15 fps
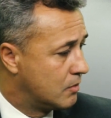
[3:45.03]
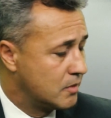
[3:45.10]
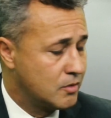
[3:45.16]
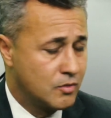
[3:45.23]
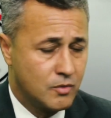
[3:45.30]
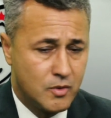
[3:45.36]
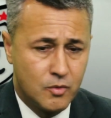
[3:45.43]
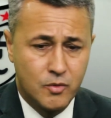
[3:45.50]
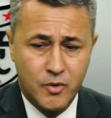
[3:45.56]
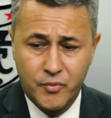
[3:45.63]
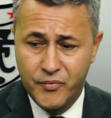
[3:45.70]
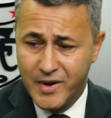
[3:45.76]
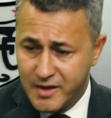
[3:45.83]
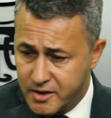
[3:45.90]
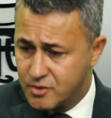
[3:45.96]
Eu, eu, eu
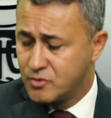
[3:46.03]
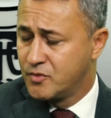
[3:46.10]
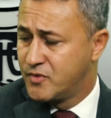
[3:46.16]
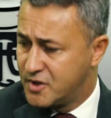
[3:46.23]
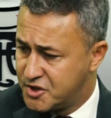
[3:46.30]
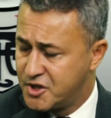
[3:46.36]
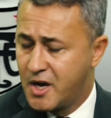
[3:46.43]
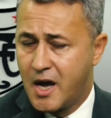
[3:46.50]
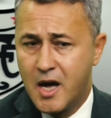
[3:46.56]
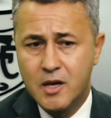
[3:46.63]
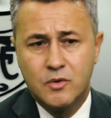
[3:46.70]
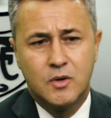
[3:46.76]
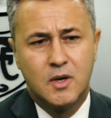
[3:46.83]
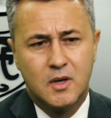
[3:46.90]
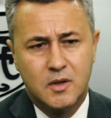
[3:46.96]
falei isso no
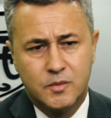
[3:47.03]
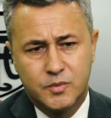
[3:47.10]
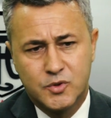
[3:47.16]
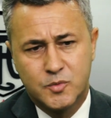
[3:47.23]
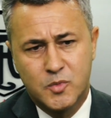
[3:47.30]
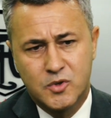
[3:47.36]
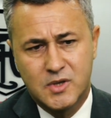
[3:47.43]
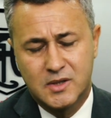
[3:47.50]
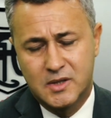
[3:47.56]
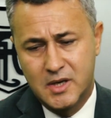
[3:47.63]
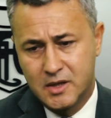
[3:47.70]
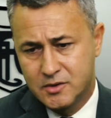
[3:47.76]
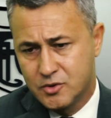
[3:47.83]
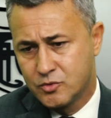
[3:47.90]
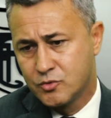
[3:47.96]
vestiário para os meus
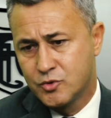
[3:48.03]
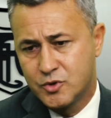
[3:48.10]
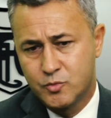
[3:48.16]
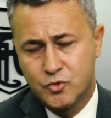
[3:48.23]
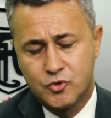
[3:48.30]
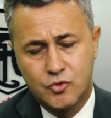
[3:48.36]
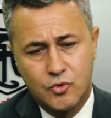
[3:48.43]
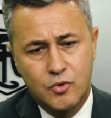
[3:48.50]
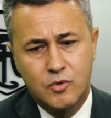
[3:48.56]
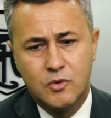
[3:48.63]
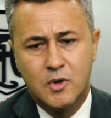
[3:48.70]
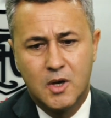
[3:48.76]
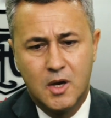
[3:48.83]
atletas no último jogo,